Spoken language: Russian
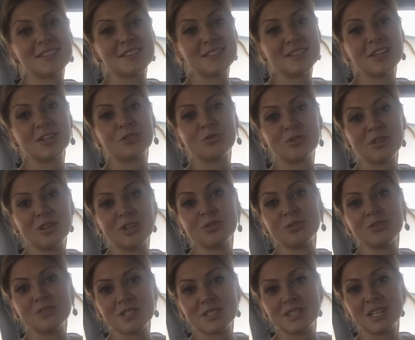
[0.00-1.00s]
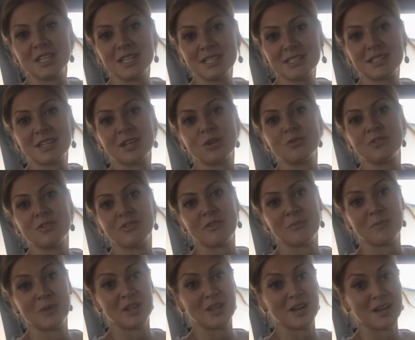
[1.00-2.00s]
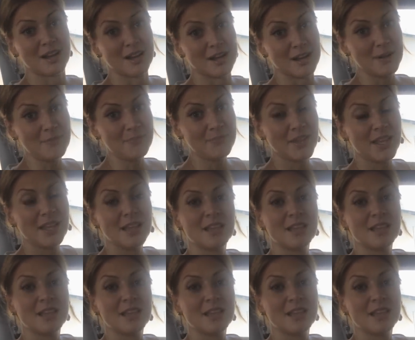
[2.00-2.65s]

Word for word: сыр, который готовится из коровьего молока